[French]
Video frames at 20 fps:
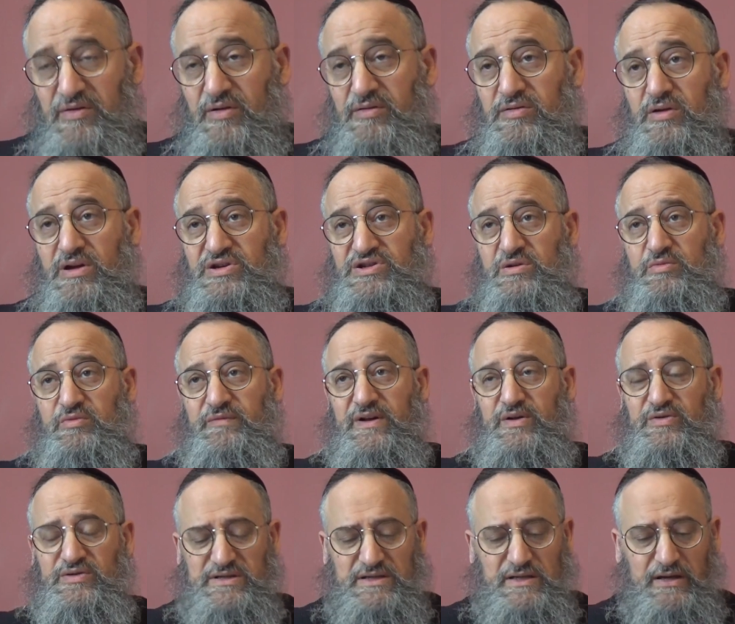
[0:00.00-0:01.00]
ce, Hachem va
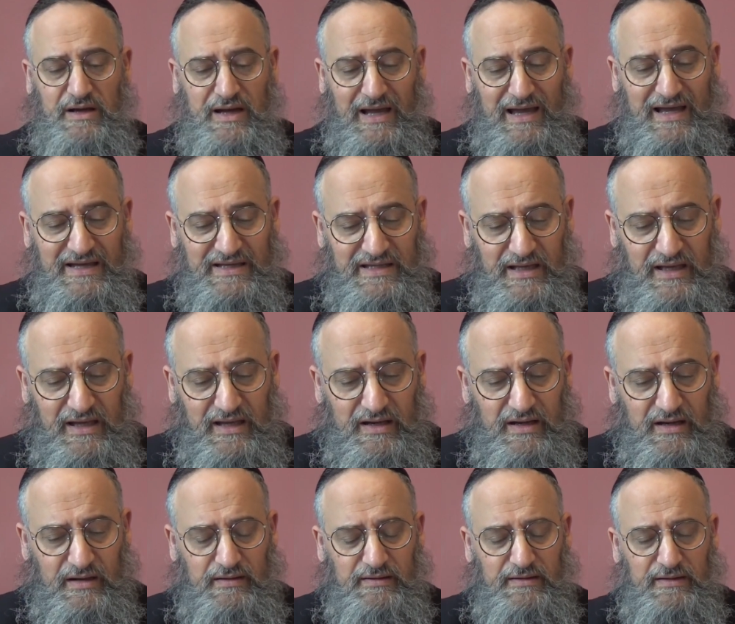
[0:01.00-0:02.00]
lui dire
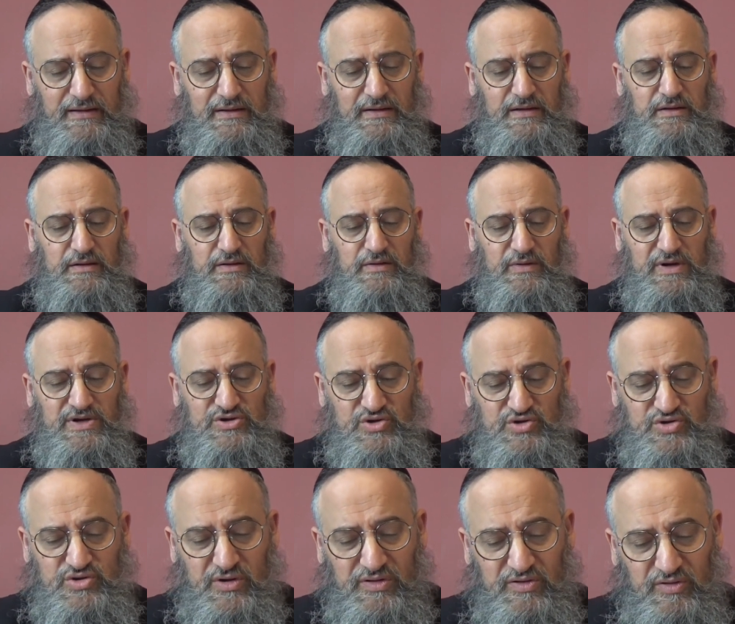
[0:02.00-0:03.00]
Ouais, je
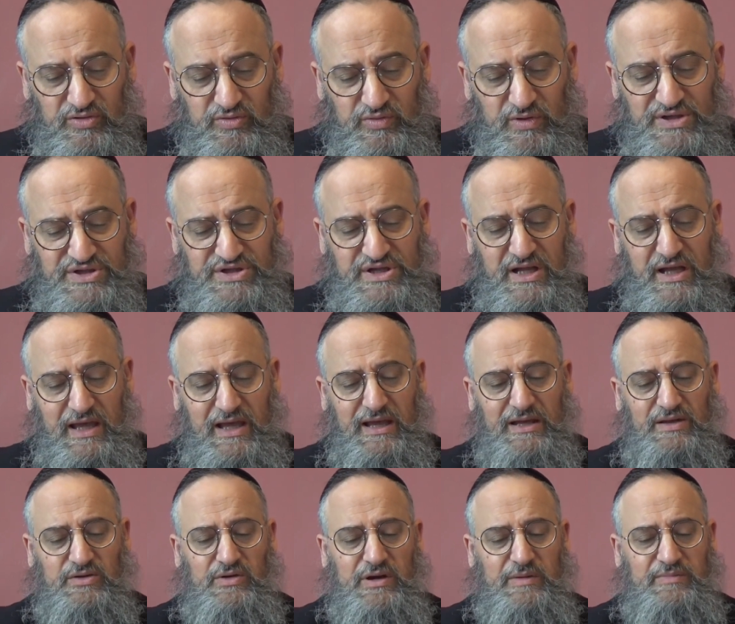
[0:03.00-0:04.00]
jure sur toi, chez le
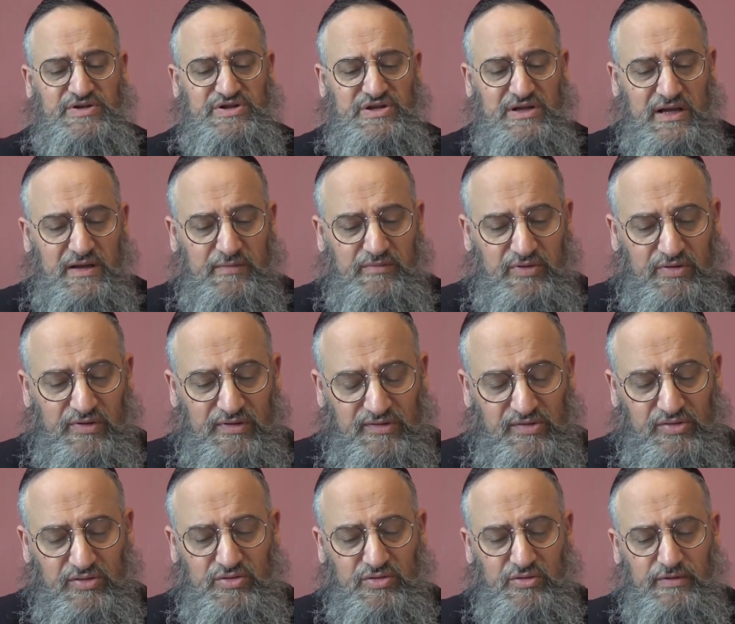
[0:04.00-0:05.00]
Chag de la Michelin, que ce
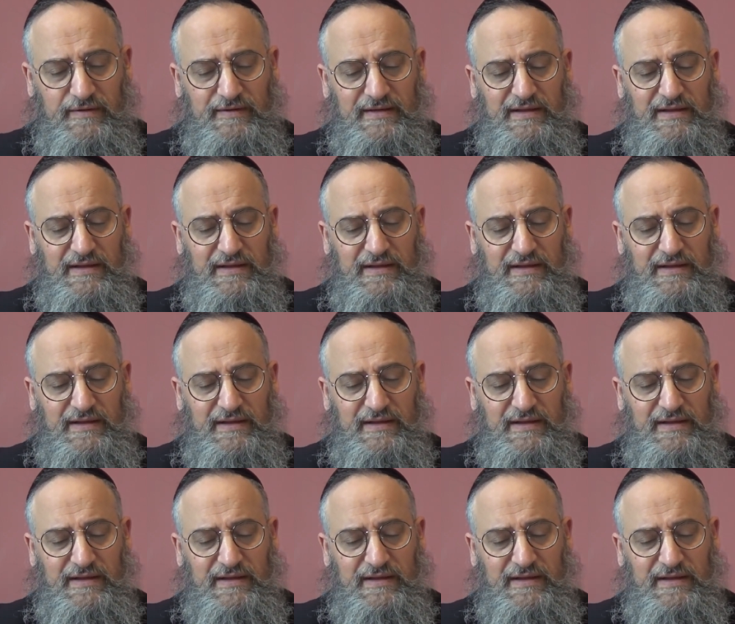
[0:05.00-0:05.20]
que